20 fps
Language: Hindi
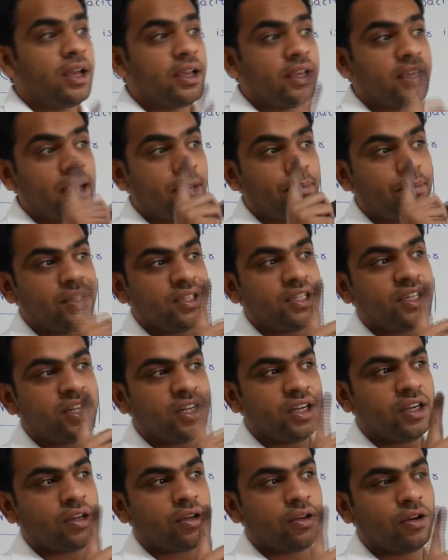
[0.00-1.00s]

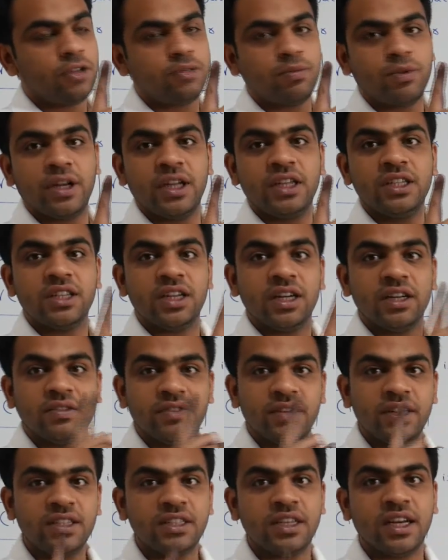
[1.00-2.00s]
कैपेसिटर क्रॉस पोटेंशियल
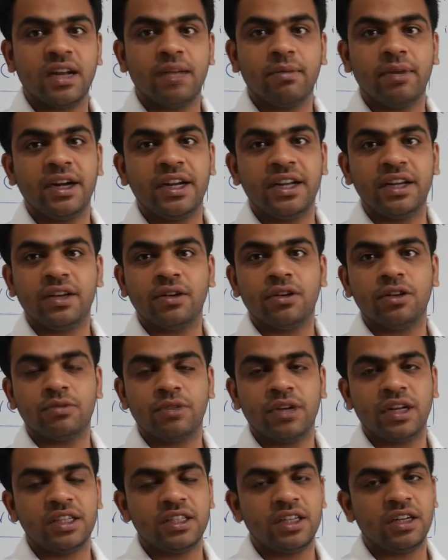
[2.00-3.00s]
डिफरेंस सारा बैटरी क्रॉस
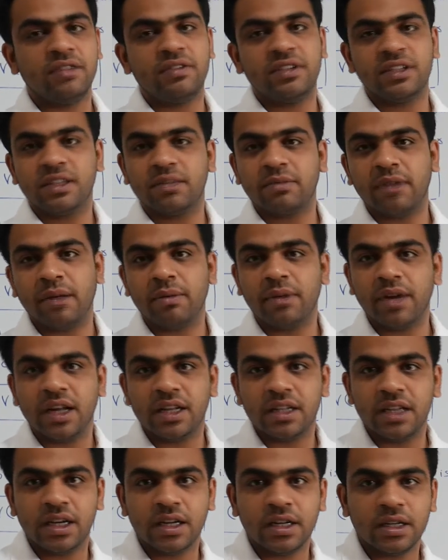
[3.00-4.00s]
पोटेंशियल डिफरेंस के बराबर आ
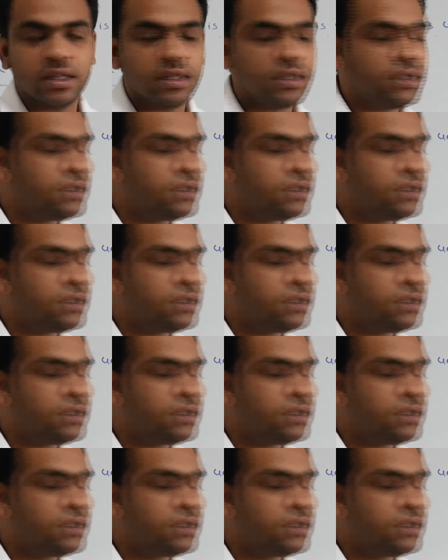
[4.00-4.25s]
जाएगा